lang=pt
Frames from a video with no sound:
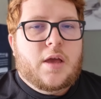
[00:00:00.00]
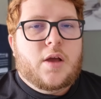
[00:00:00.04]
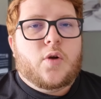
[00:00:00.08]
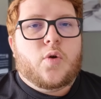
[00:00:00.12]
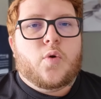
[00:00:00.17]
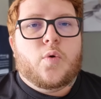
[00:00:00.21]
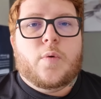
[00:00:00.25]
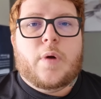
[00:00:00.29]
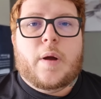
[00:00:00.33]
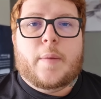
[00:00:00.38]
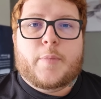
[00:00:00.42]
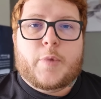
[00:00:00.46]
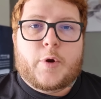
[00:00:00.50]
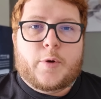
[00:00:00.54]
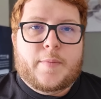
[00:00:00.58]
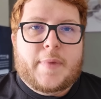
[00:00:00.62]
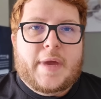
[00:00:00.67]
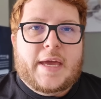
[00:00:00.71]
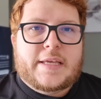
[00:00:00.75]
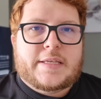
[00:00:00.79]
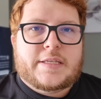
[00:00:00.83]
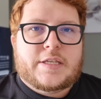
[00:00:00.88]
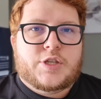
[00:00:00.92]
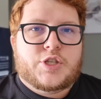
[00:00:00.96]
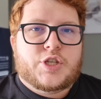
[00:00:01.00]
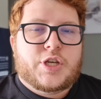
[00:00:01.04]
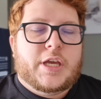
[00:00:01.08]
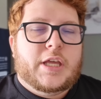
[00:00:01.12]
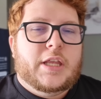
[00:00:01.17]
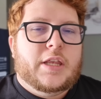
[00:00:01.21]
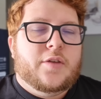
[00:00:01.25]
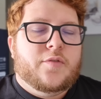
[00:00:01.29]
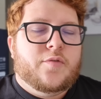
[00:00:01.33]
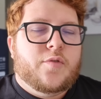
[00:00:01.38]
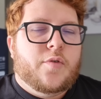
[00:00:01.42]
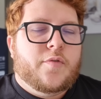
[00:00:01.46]
com a promessa de que
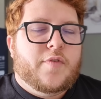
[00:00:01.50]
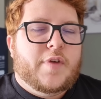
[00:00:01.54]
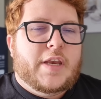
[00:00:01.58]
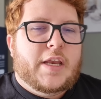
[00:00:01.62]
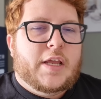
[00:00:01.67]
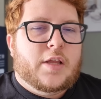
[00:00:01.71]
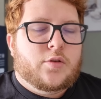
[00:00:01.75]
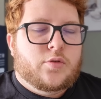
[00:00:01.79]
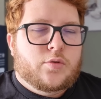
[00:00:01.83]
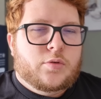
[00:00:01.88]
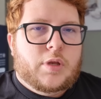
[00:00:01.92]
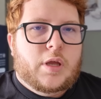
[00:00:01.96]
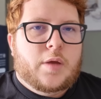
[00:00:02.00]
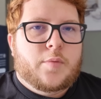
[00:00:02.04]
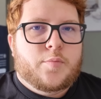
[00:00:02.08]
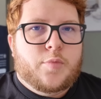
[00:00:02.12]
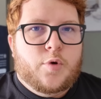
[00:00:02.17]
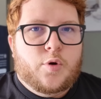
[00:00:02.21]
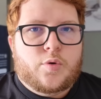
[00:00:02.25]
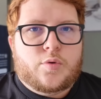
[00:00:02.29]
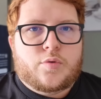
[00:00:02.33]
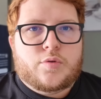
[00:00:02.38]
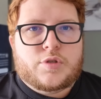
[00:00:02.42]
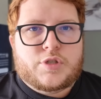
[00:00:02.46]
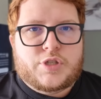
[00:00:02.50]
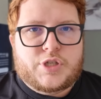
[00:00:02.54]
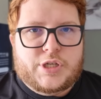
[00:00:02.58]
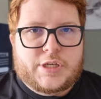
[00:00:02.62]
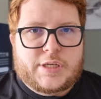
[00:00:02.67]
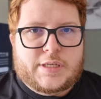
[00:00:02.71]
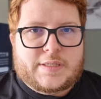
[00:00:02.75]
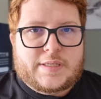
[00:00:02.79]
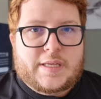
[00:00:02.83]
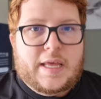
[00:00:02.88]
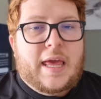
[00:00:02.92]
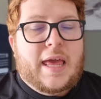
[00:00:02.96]
devolveria tudo em poucos
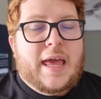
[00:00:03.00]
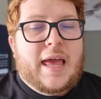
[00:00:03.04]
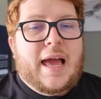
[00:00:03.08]
dias.